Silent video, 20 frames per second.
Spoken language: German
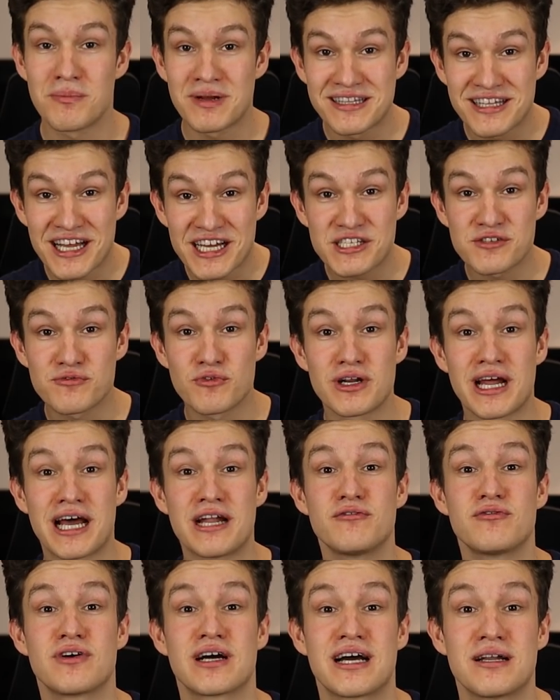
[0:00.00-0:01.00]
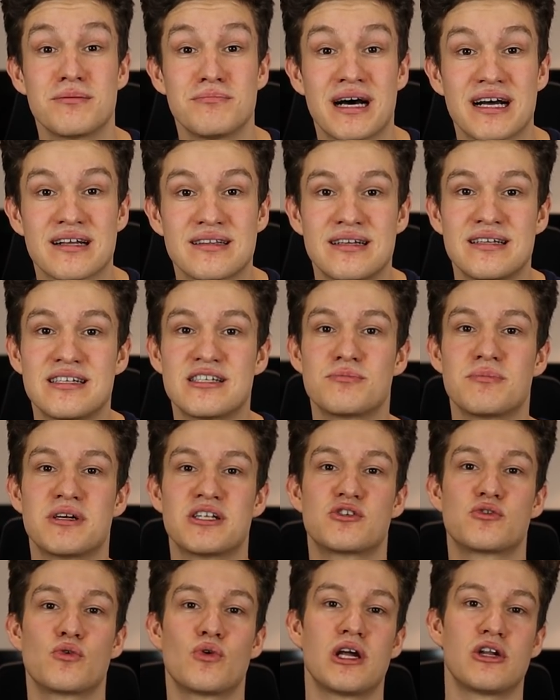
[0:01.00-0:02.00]
wenn man das von Anfang an macht, dann ist
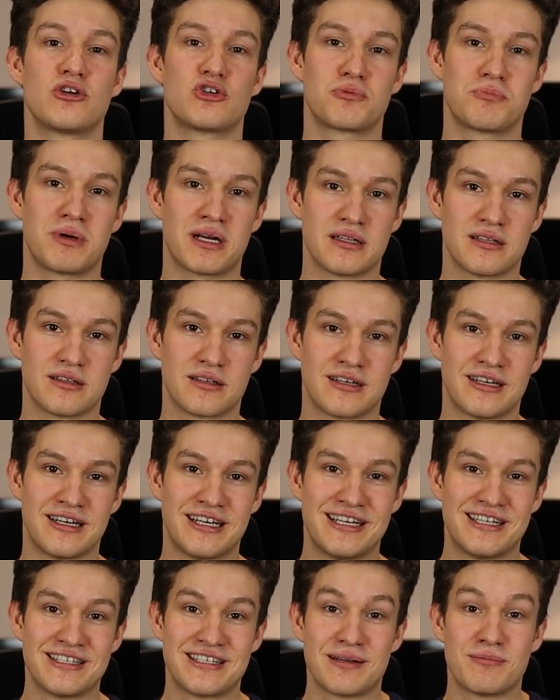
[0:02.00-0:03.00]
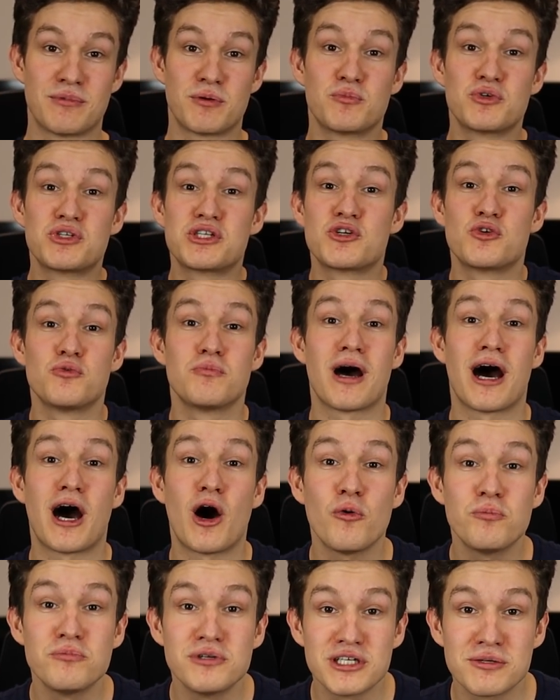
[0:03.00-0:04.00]
man so entspannt. Denn man muss sich
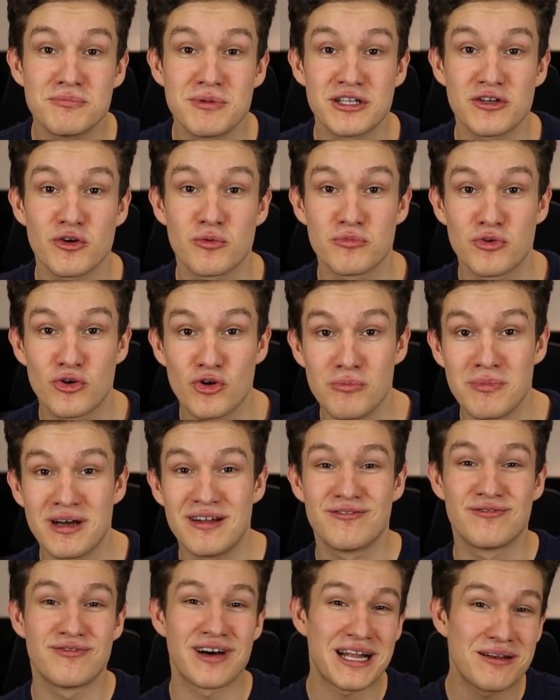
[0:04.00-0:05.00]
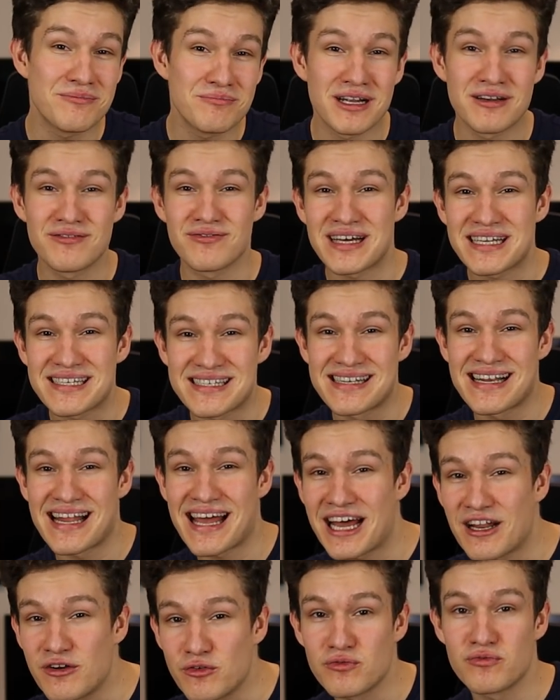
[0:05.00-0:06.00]
überhaupt nicht mehr darum kümmern, wann man was
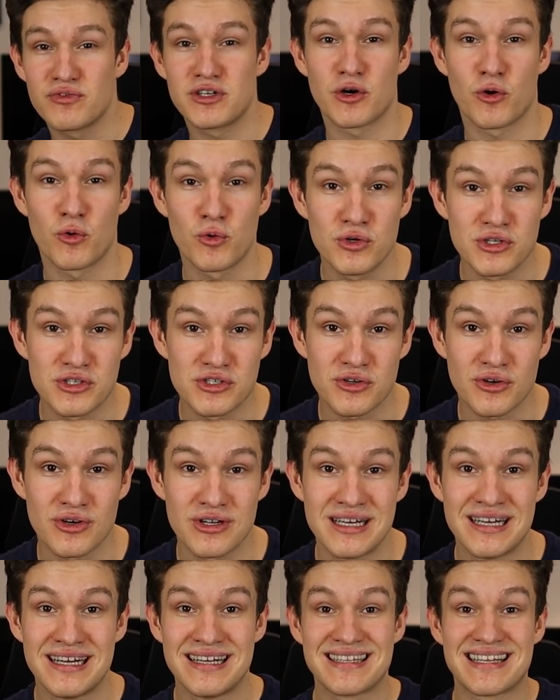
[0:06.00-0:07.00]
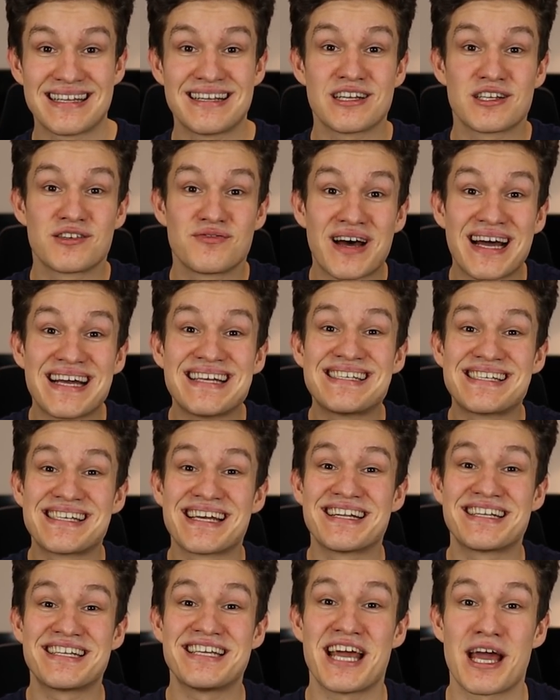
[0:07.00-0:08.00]
lernen und wiederholen soll. Denn das weiß
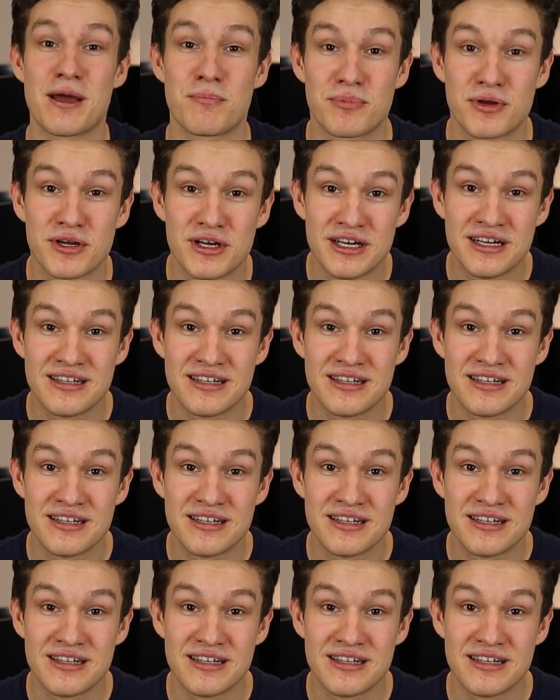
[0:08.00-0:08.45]
ja die App.